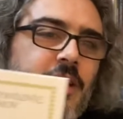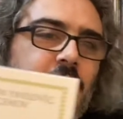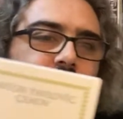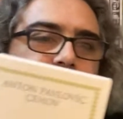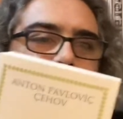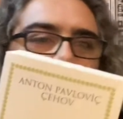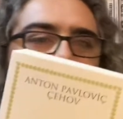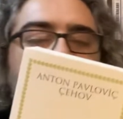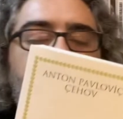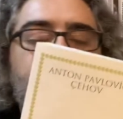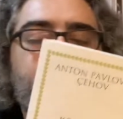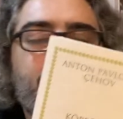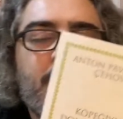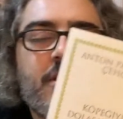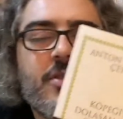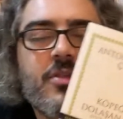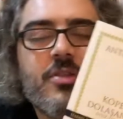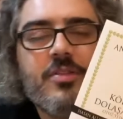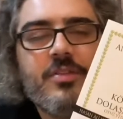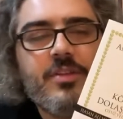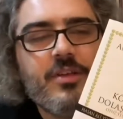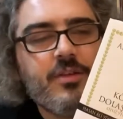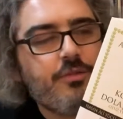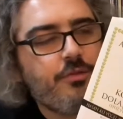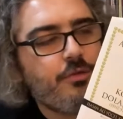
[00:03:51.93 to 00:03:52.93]
yazıyor, alt
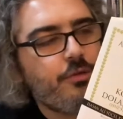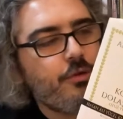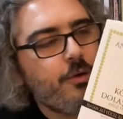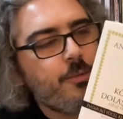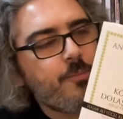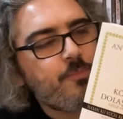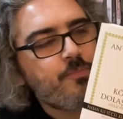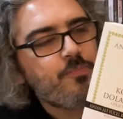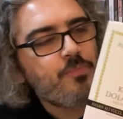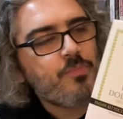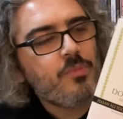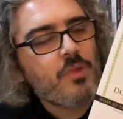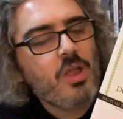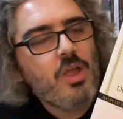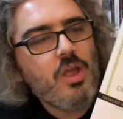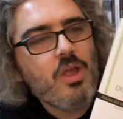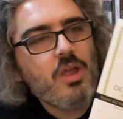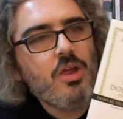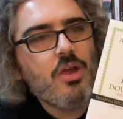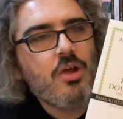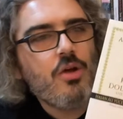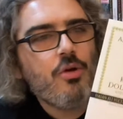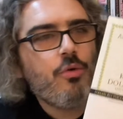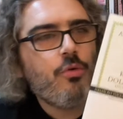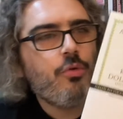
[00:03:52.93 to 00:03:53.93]
başlığında yazıyor.
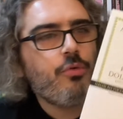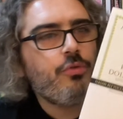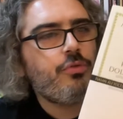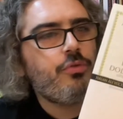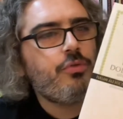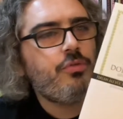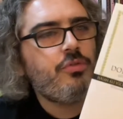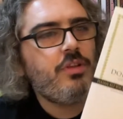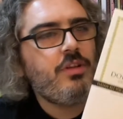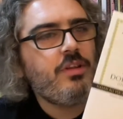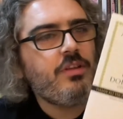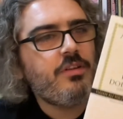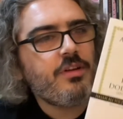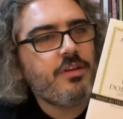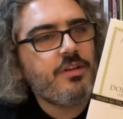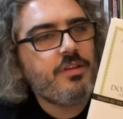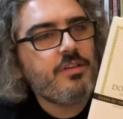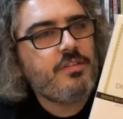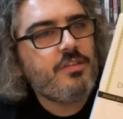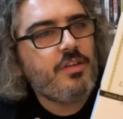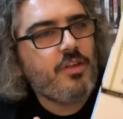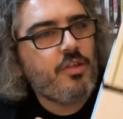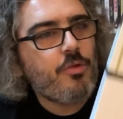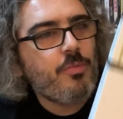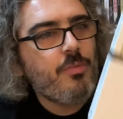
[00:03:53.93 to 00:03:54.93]
37 tane
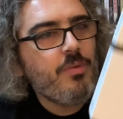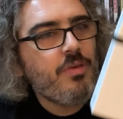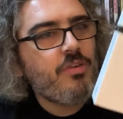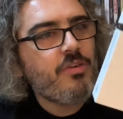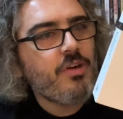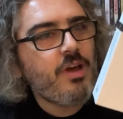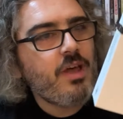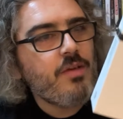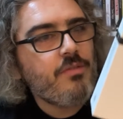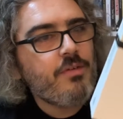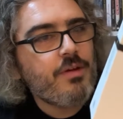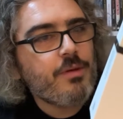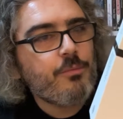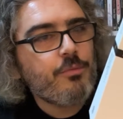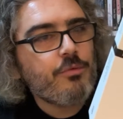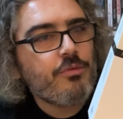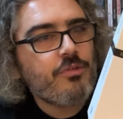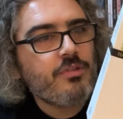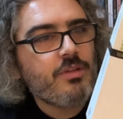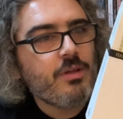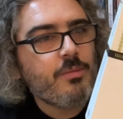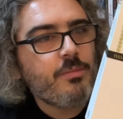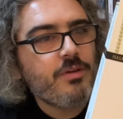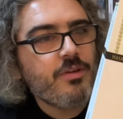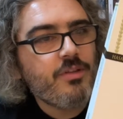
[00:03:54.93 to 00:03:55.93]
seçme hikaye var bu
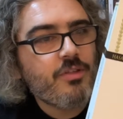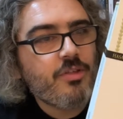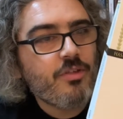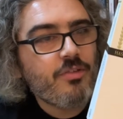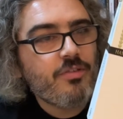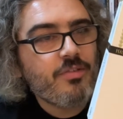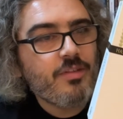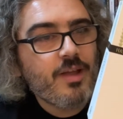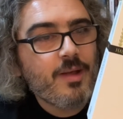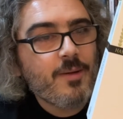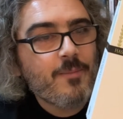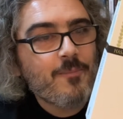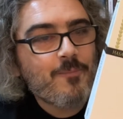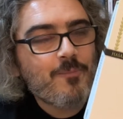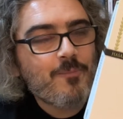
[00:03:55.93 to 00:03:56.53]
kitabın içinde.